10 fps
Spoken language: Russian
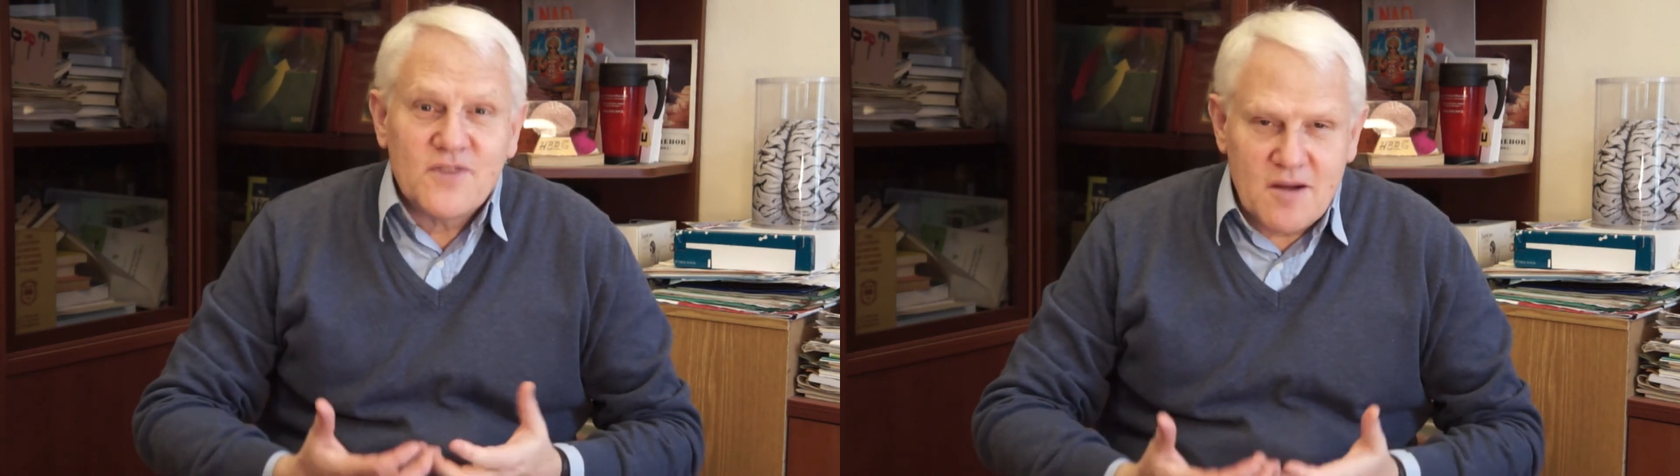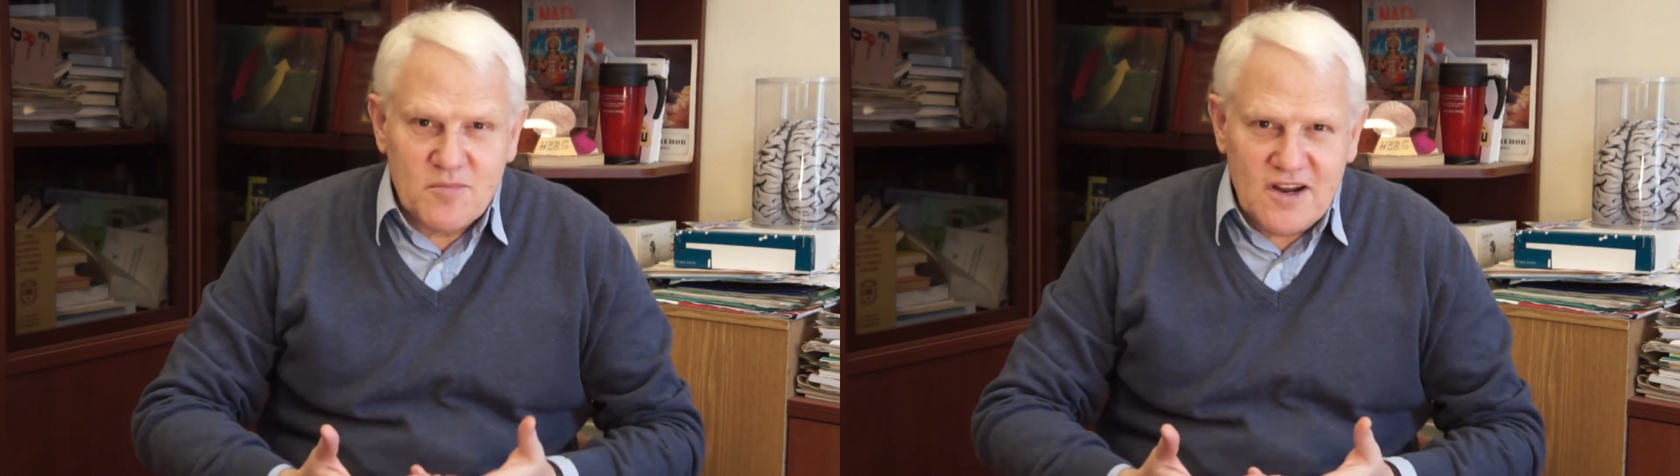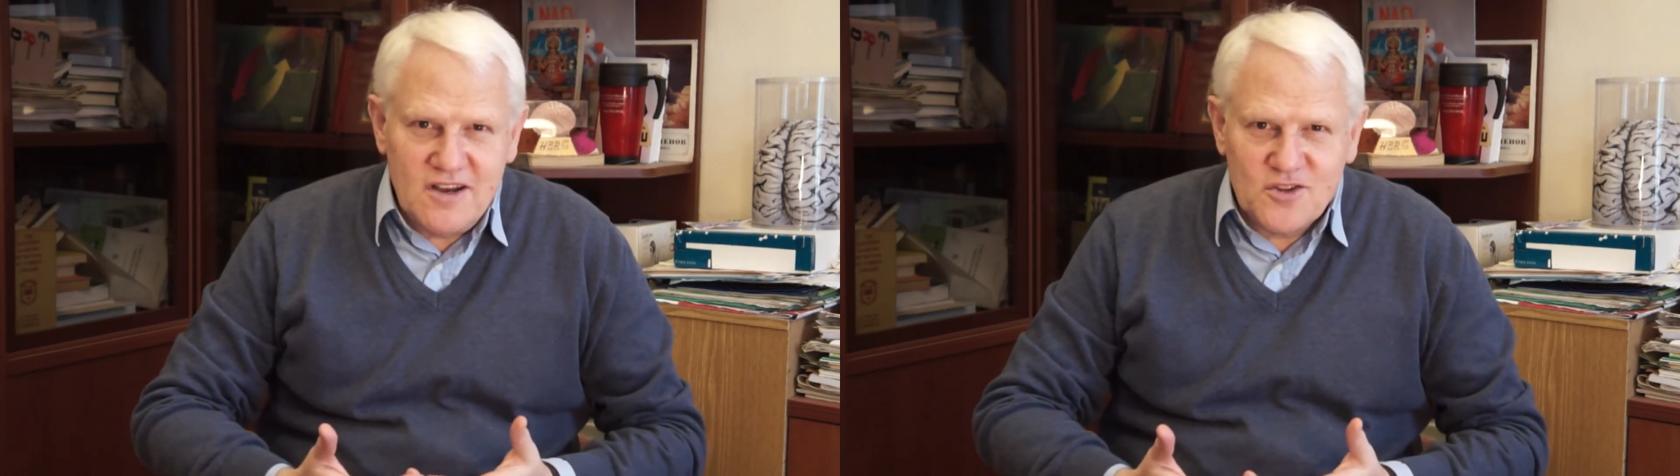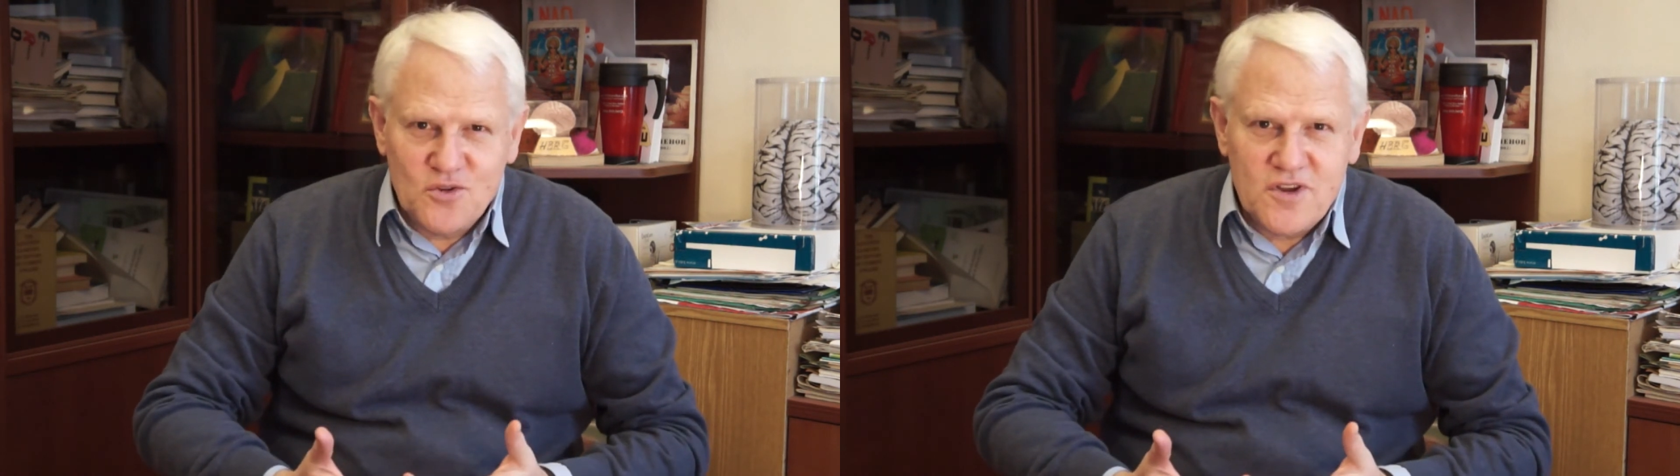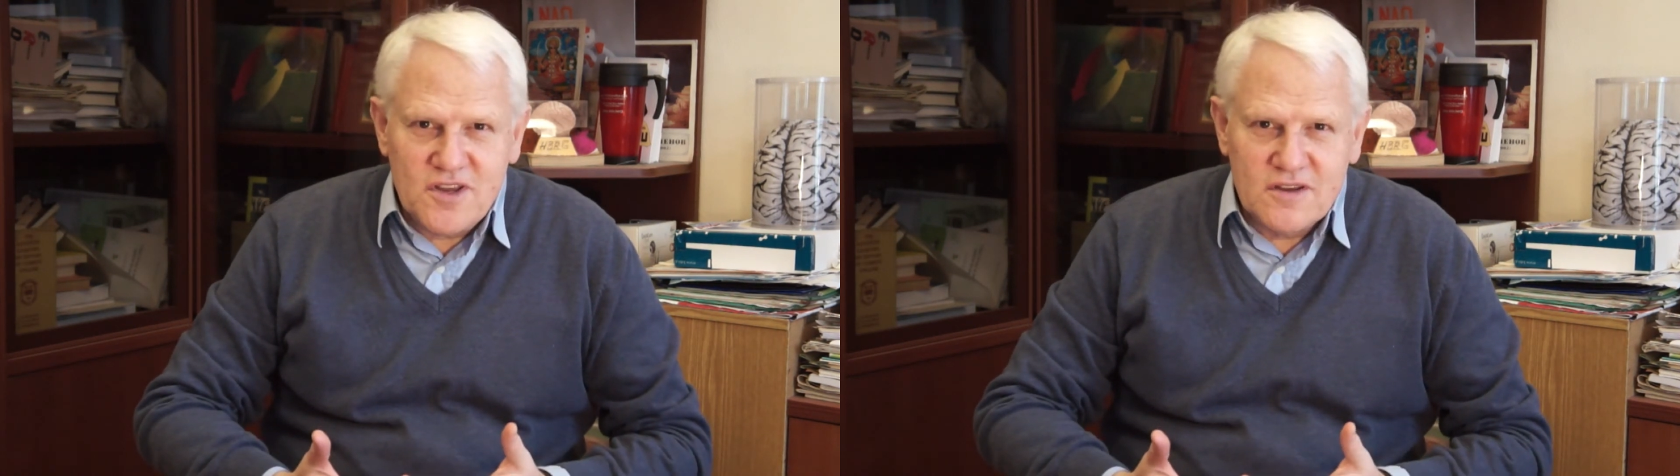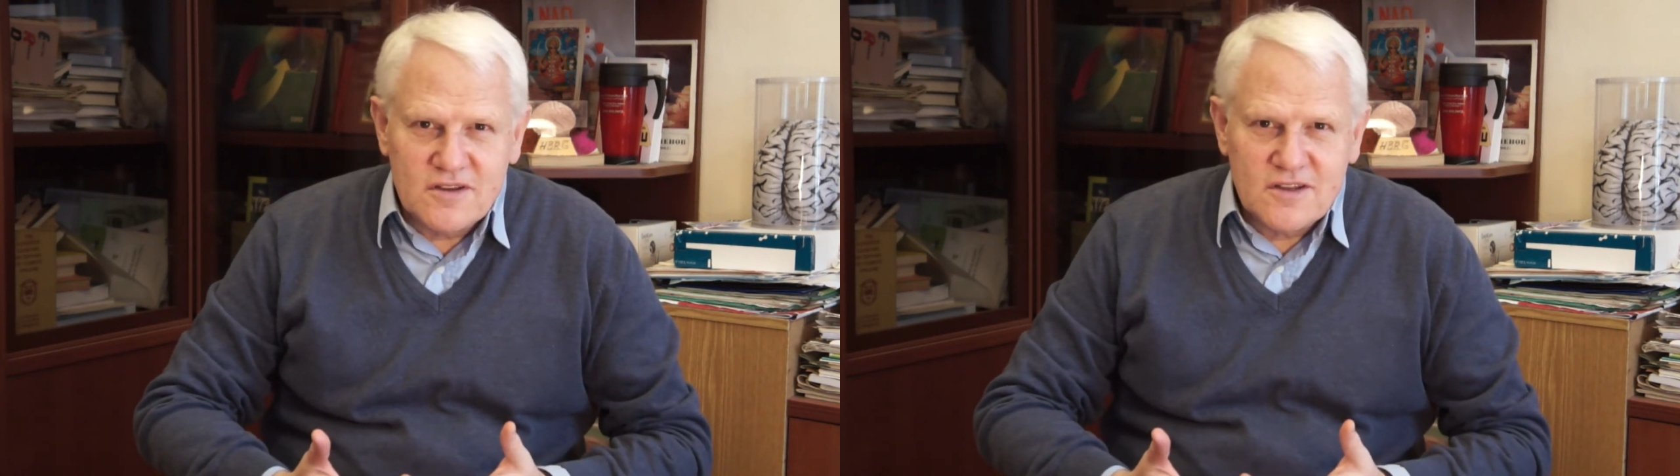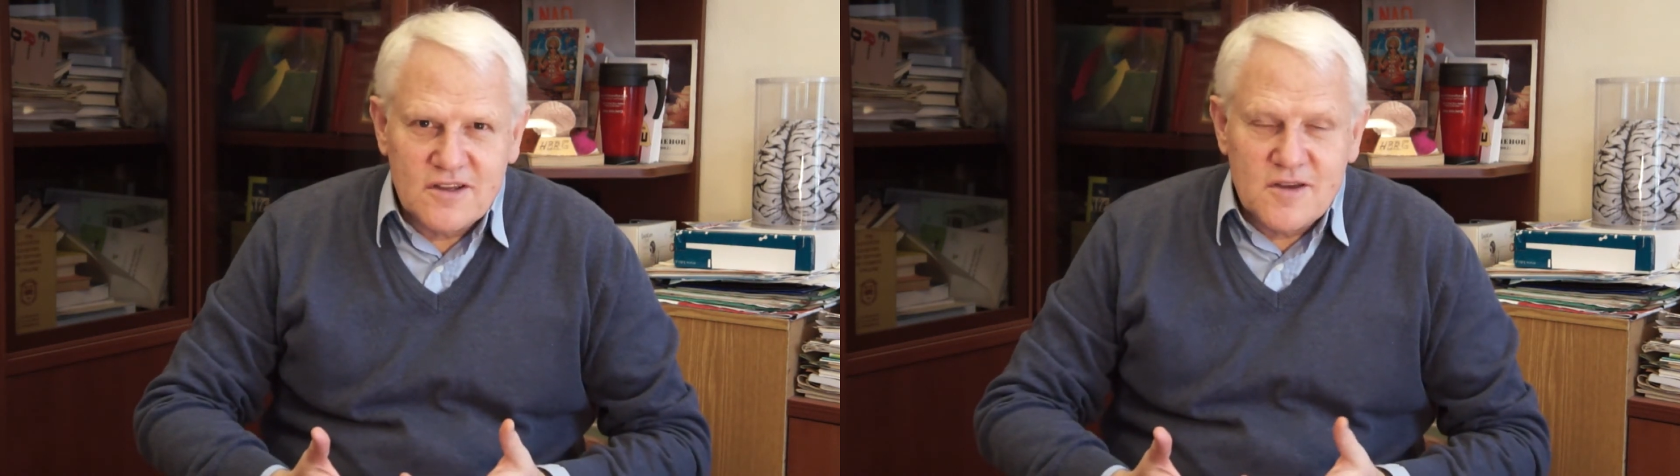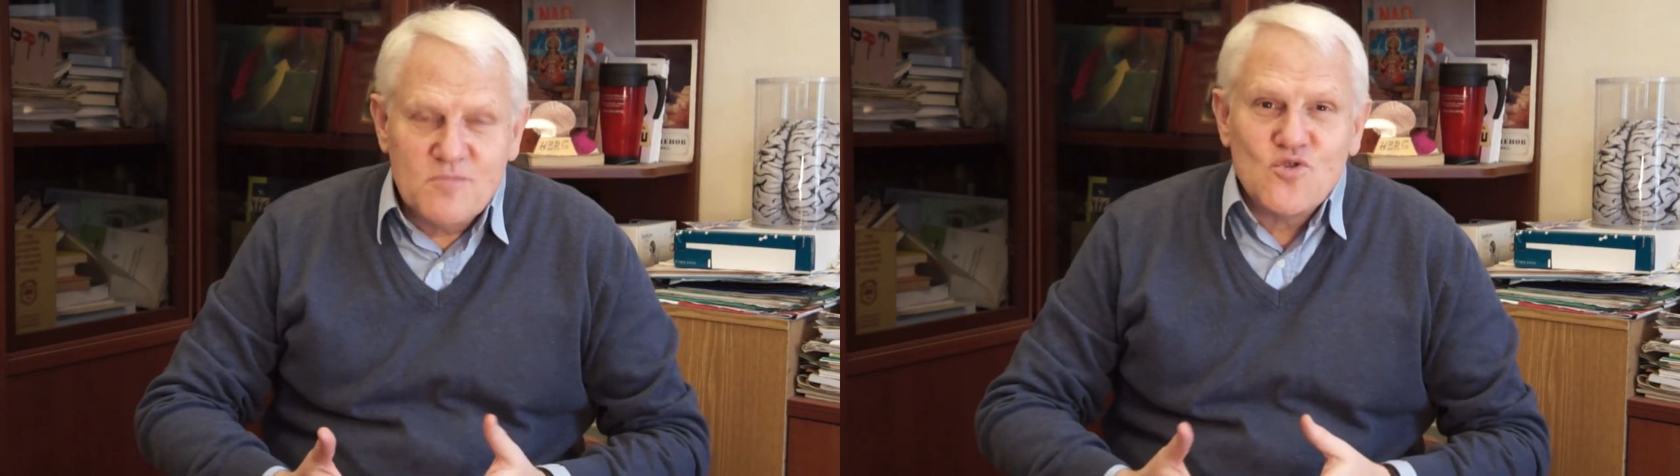В рамках лектории
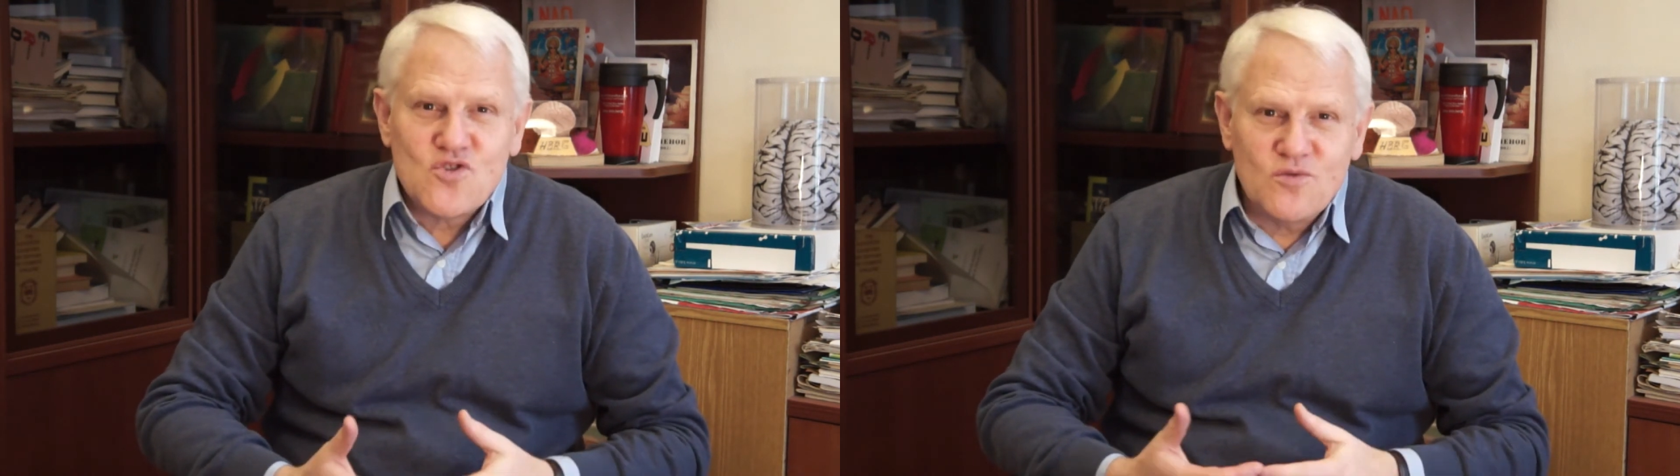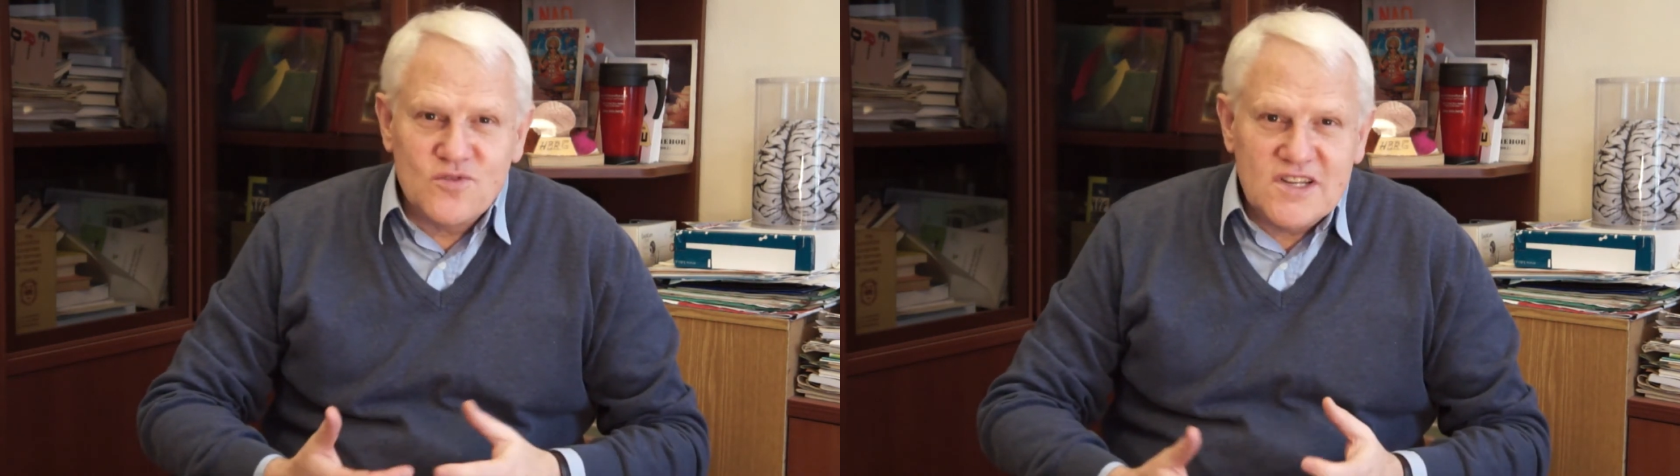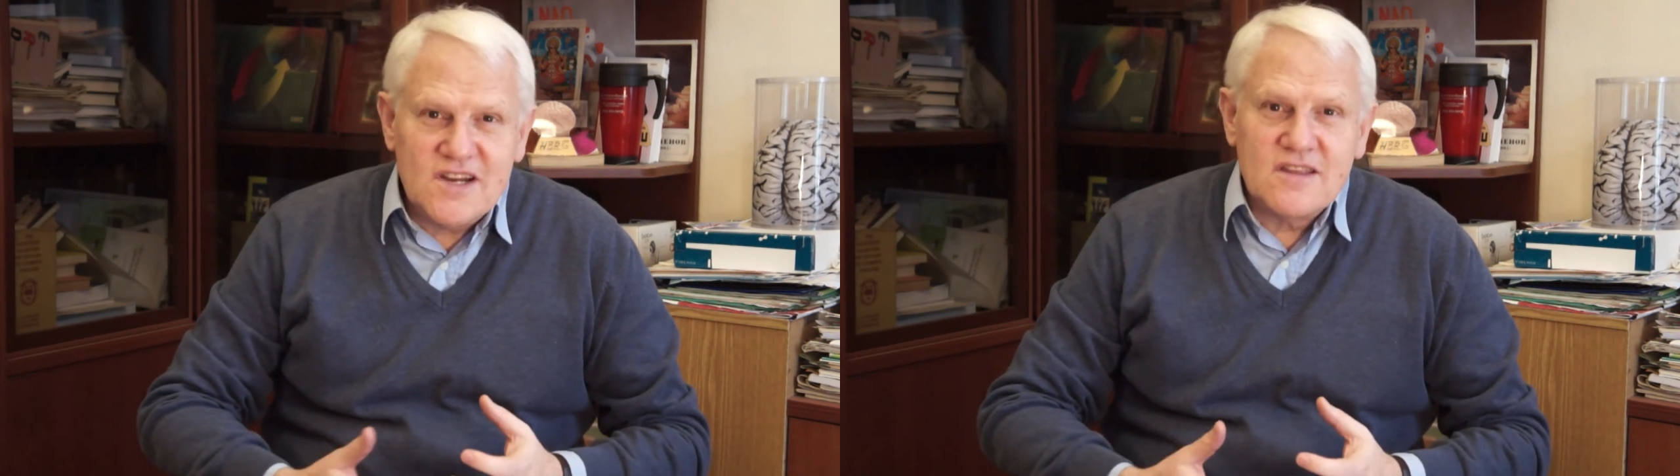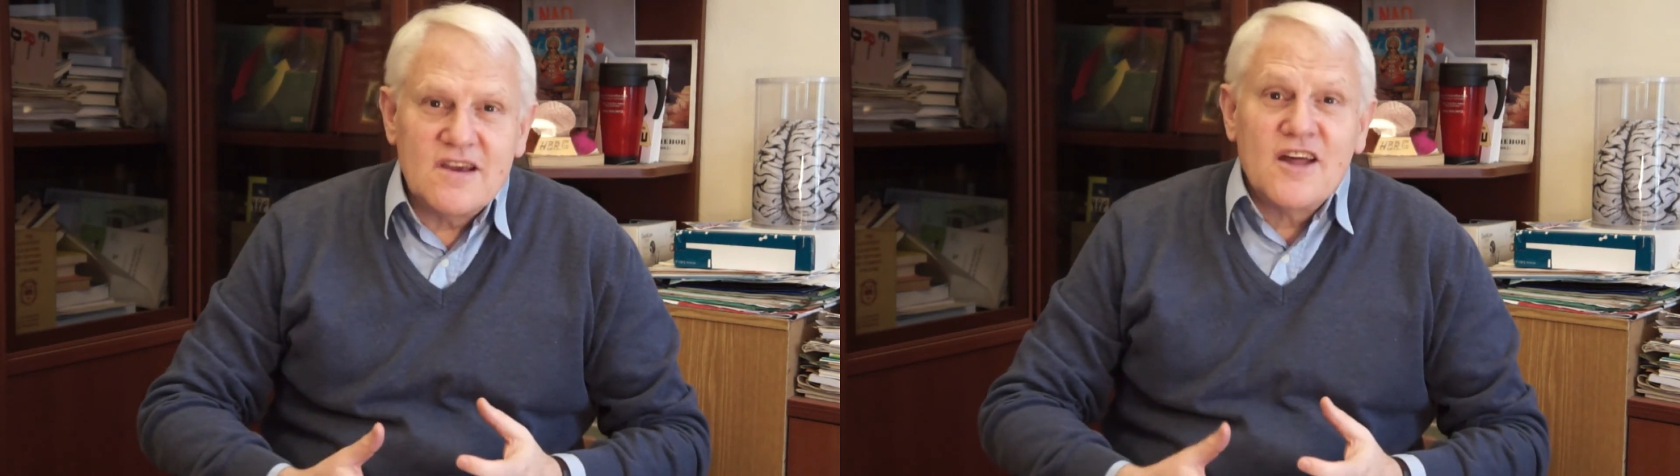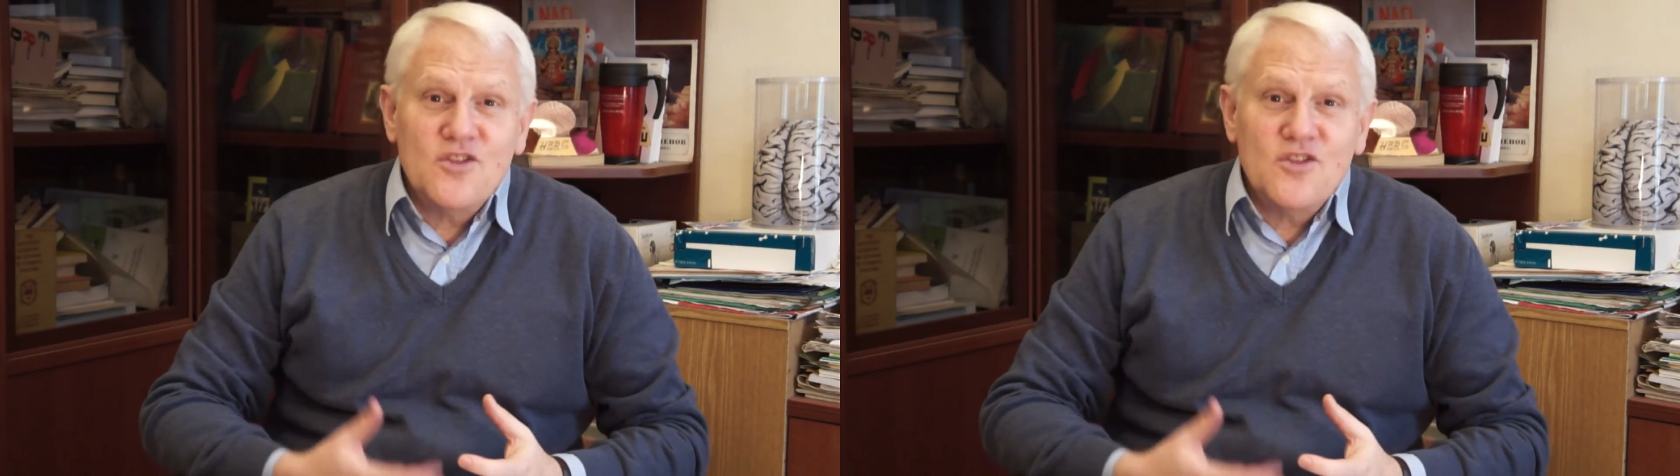можно узнать